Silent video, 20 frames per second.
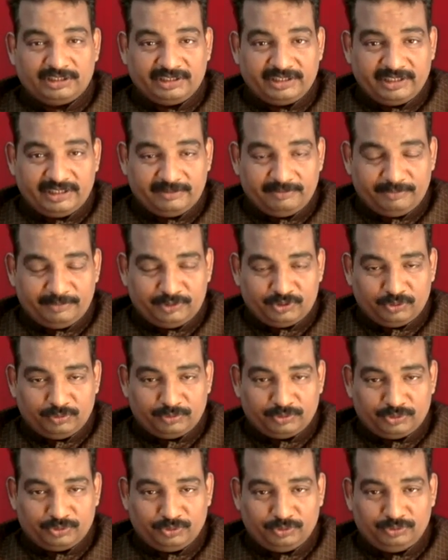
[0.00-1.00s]
दे
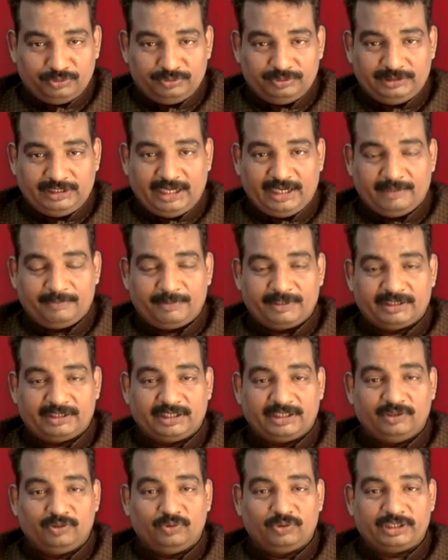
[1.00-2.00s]
जो जो यहाँ पर
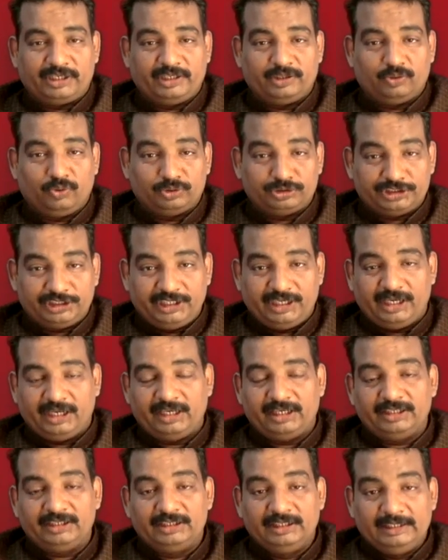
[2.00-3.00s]
दंगों के दोषी
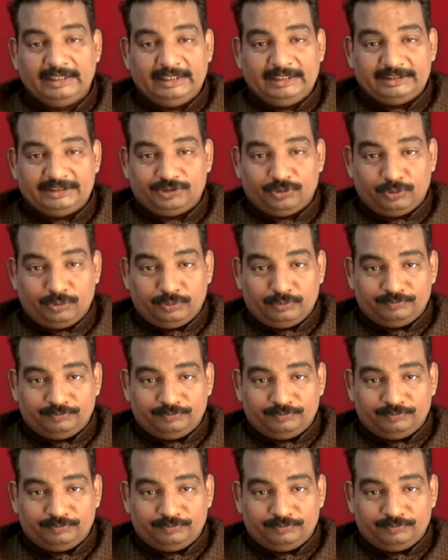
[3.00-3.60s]
हैं जो